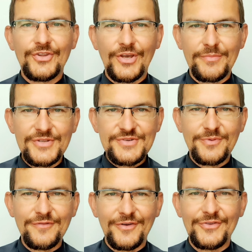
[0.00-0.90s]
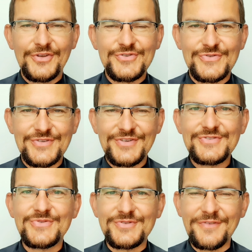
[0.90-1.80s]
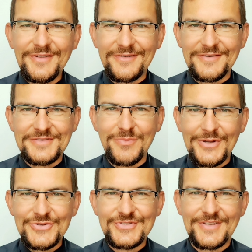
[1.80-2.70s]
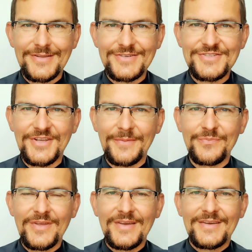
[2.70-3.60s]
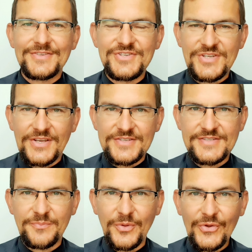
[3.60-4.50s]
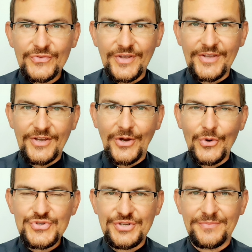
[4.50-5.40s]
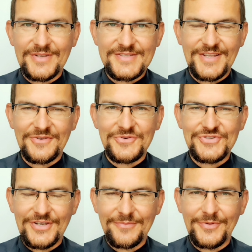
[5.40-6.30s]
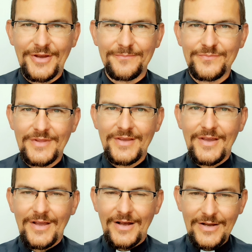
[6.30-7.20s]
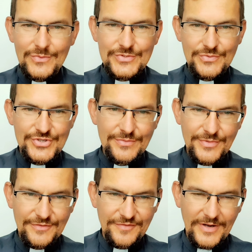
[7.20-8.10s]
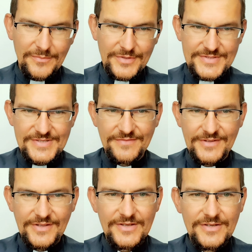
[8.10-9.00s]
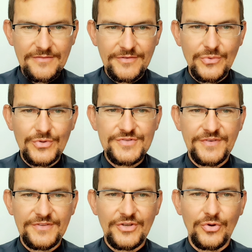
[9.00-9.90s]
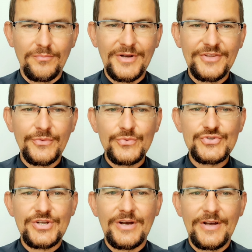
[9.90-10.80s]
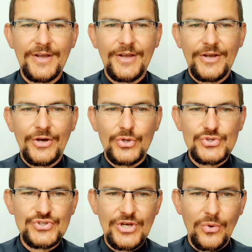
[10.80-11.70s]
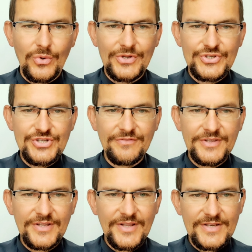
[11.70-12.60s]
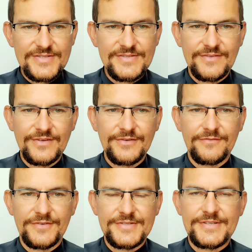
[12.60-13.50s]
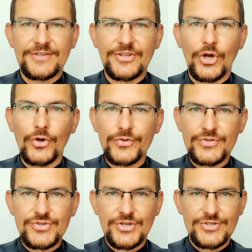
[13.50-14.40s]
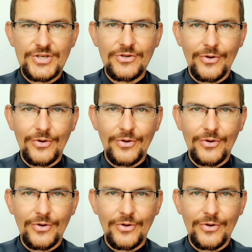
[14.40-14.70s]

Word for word: Niech będzie pochwalony Jezus Chrystus. Witam Was bardzo serdecznie. Dzisiaj jest piątek, 18 sierpnia, a usłyszymy fragment z Ewangelii według świętego Mateusza, rozdział 19, wersety od 3